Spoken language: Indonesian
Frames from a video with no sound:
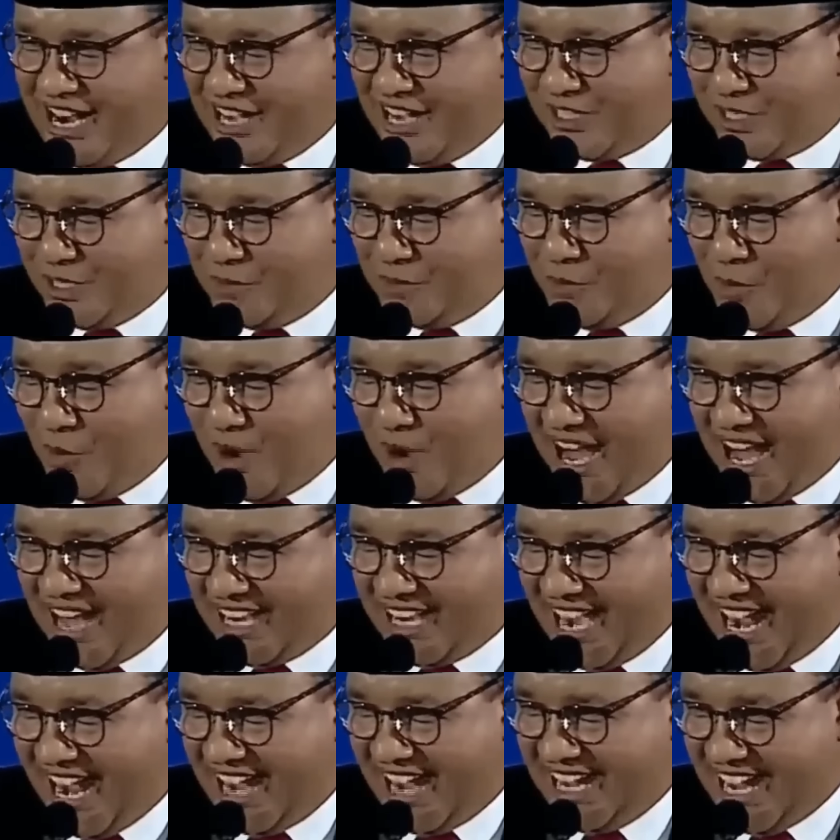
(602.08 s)
semua
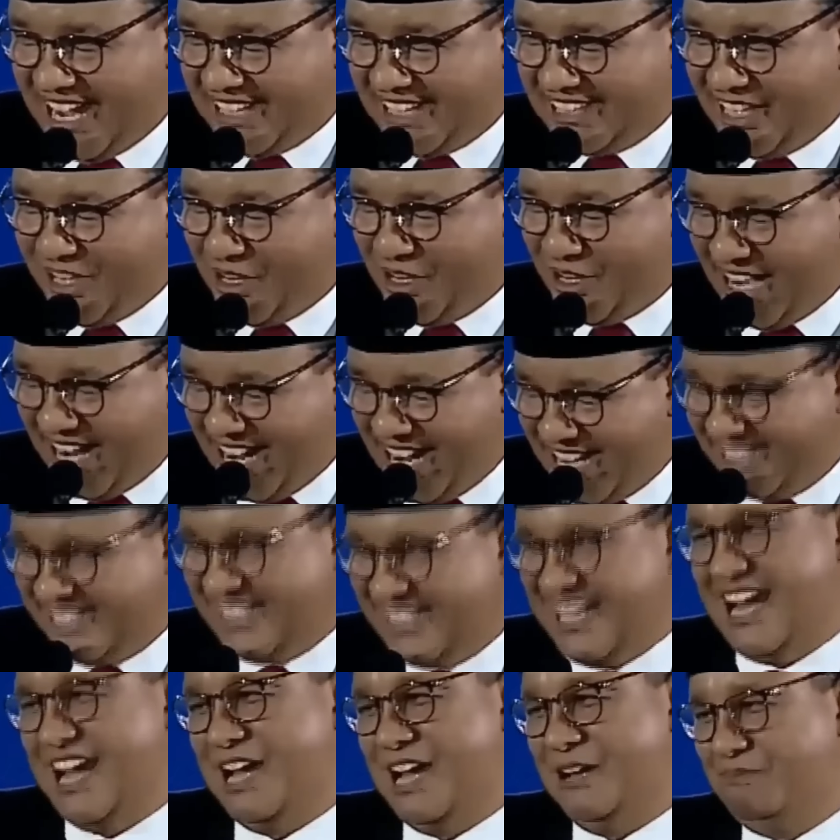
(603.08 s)
rakyat
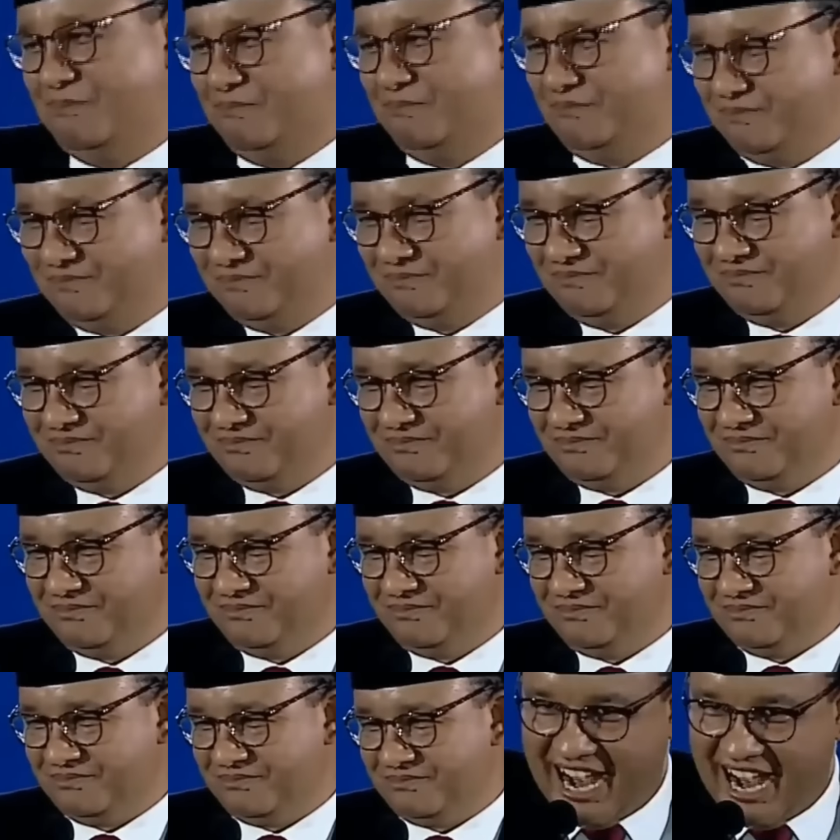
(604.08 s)
Indonesia
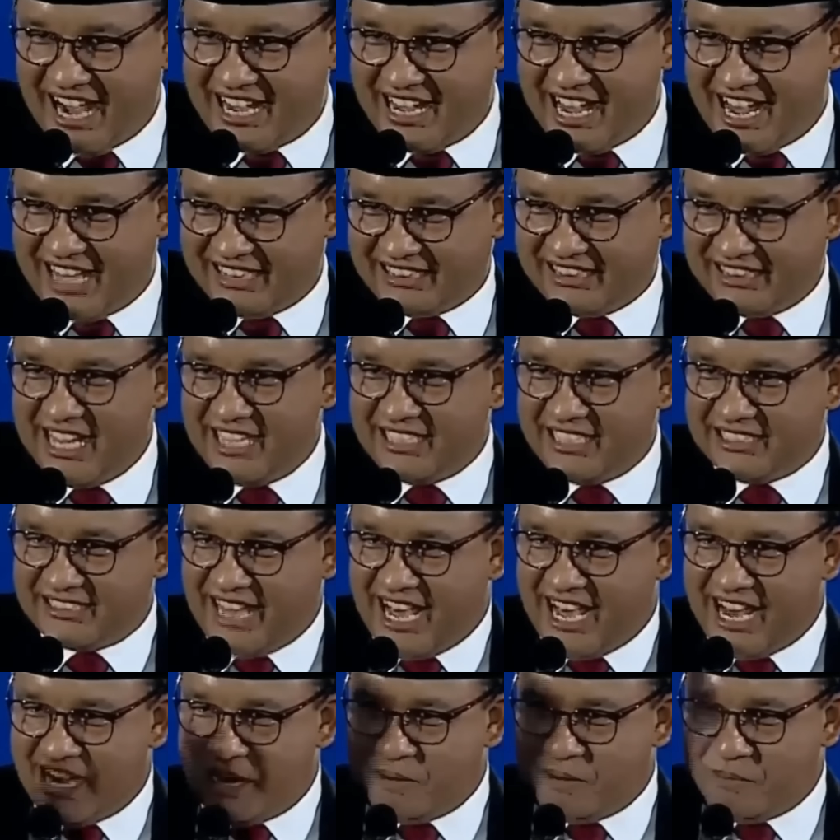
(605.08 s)
ya
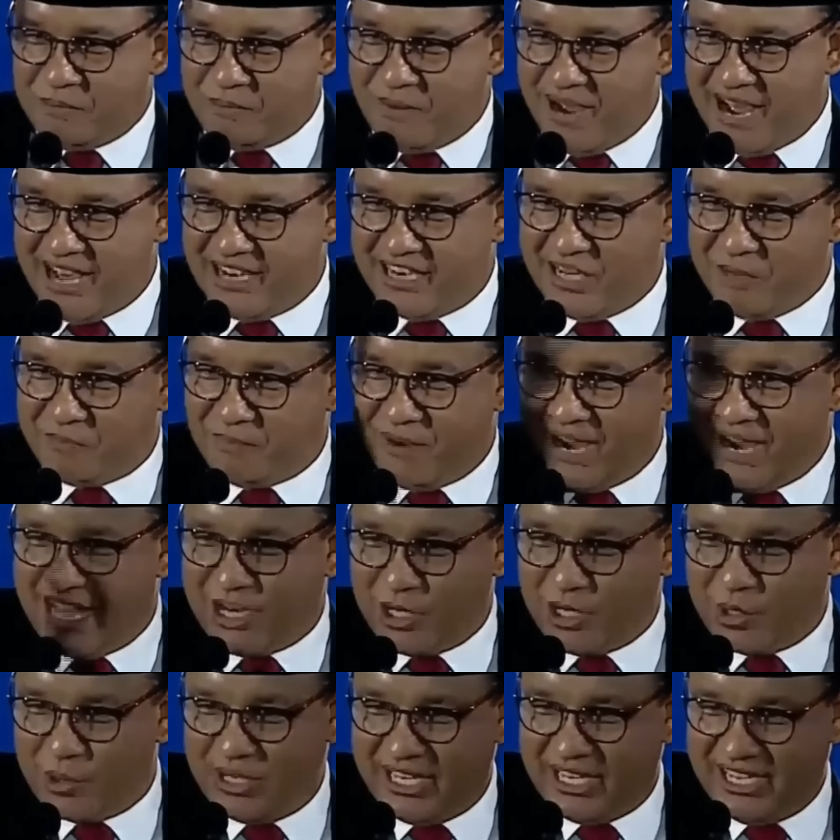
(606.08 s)
tanpa
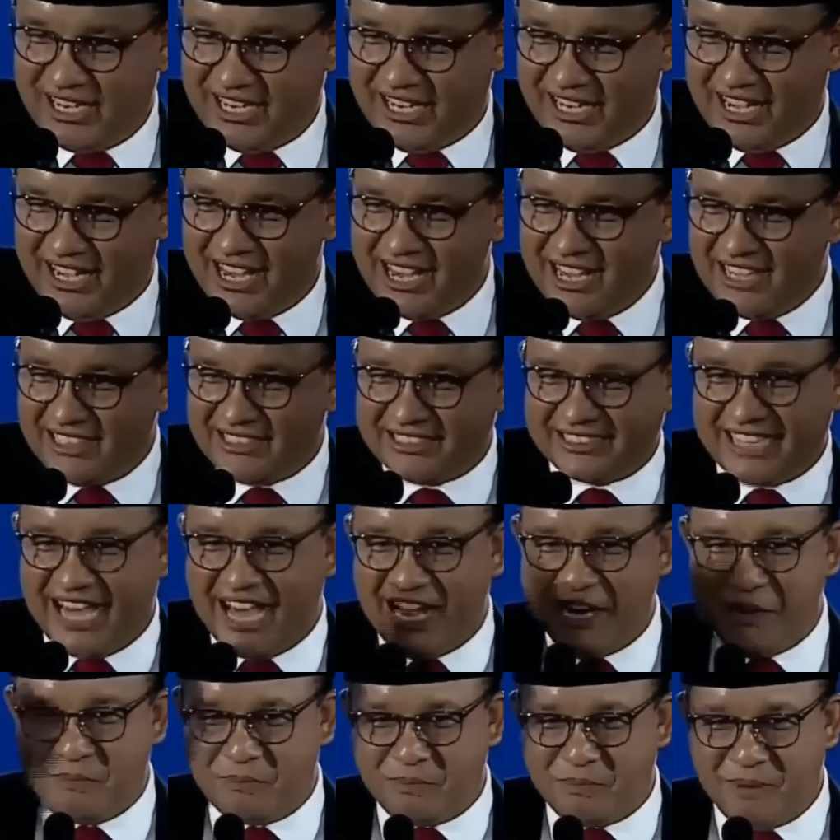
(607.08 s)
dipengaruhi,
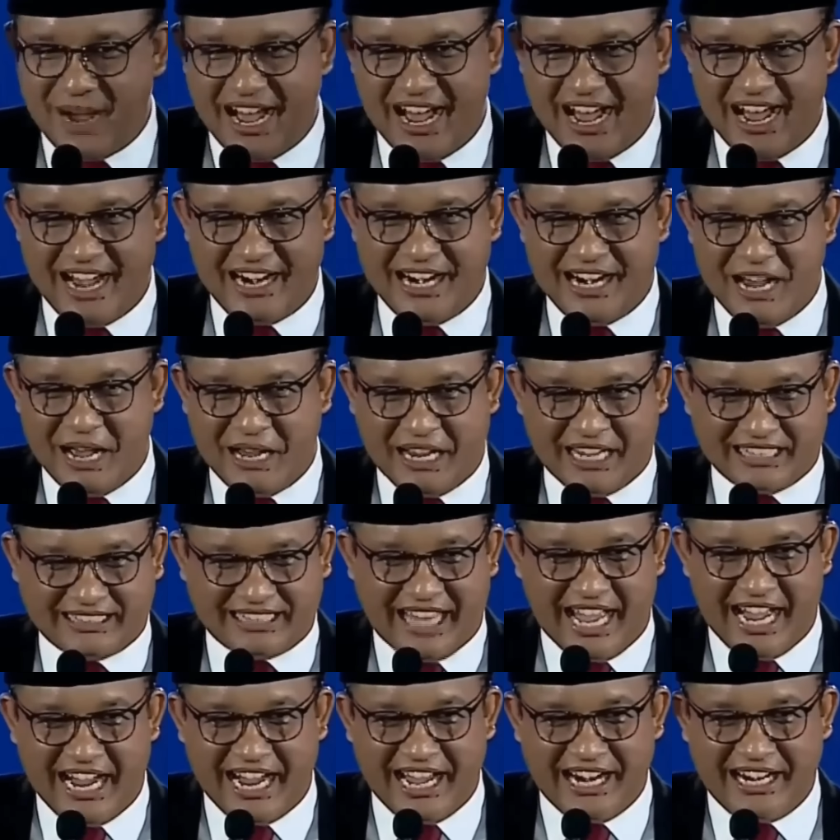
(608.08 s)
tanpa ada
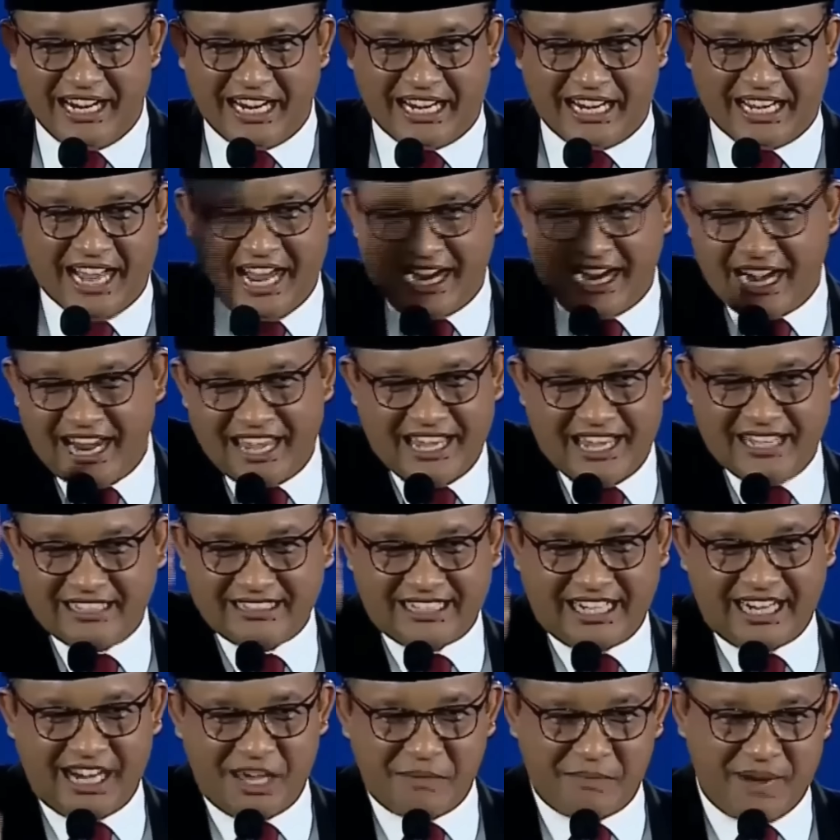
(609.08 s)
tangan negara yang
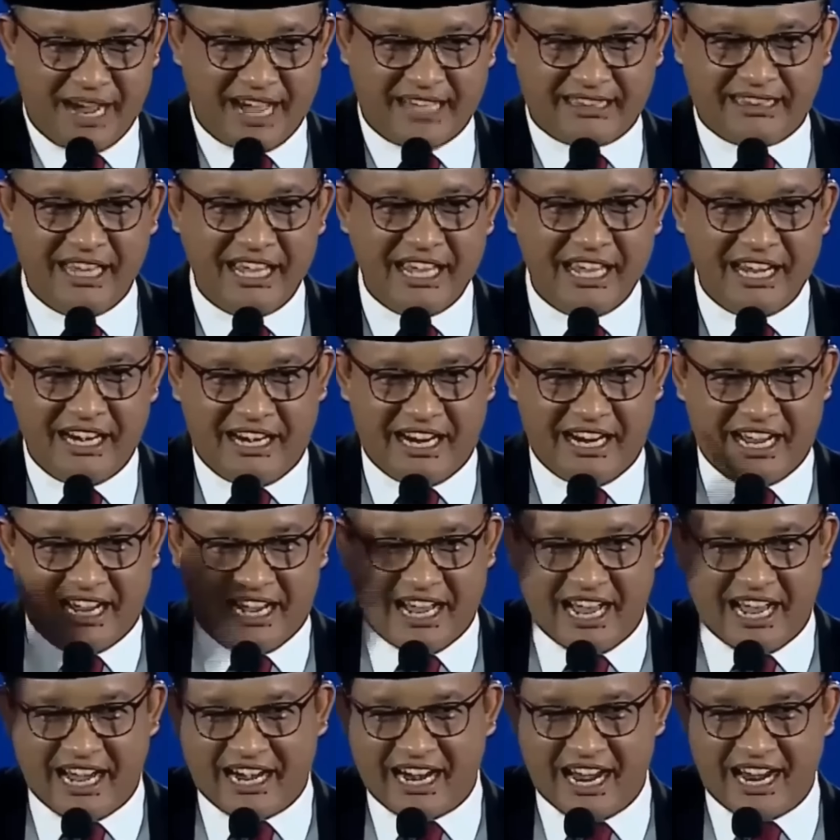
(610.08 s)
terlibat,
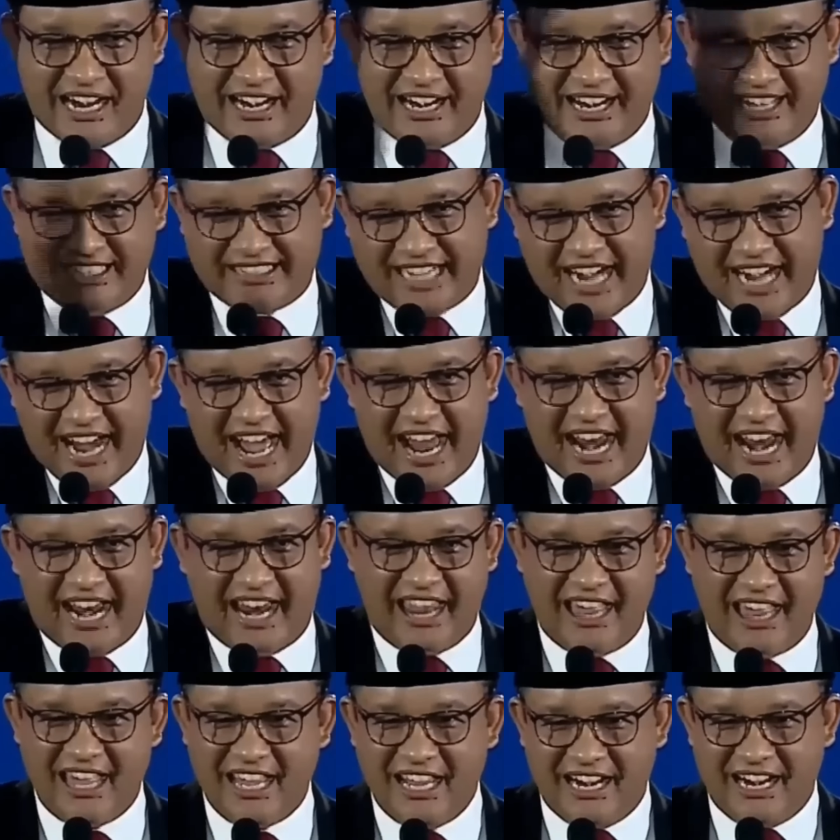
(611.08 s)
negara
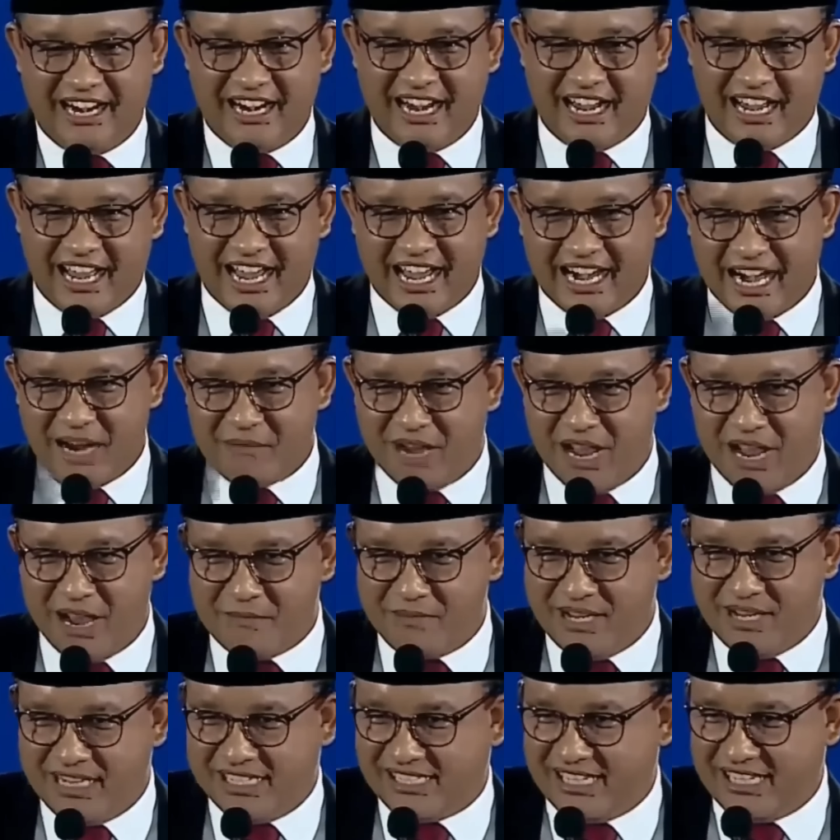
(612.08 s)
netral, negara
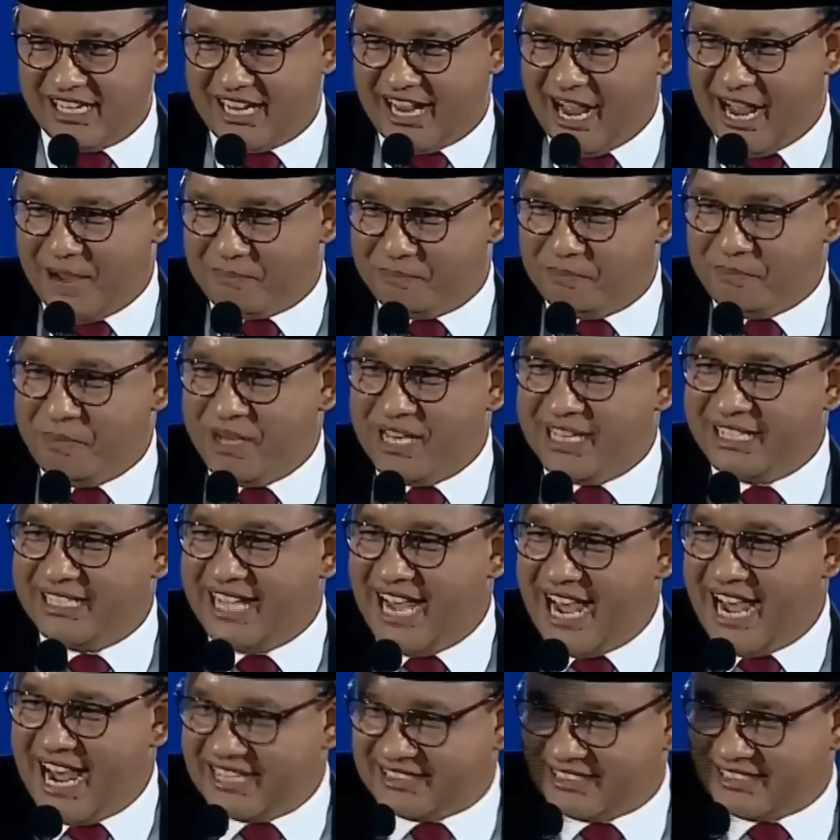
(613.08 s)
mengambil sikap di
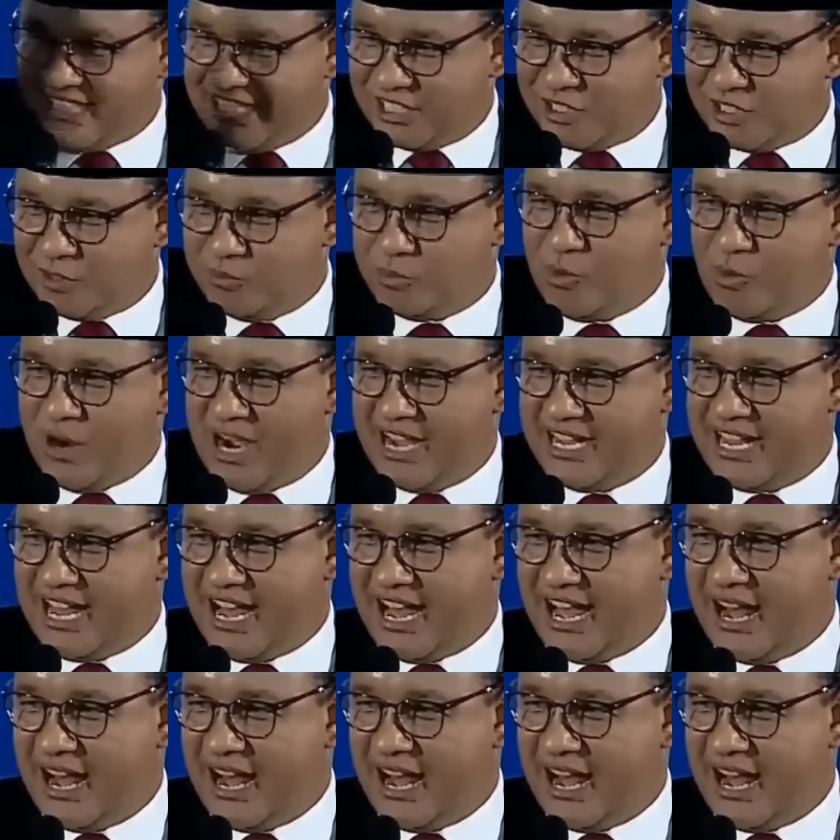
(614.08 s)
atas semuanya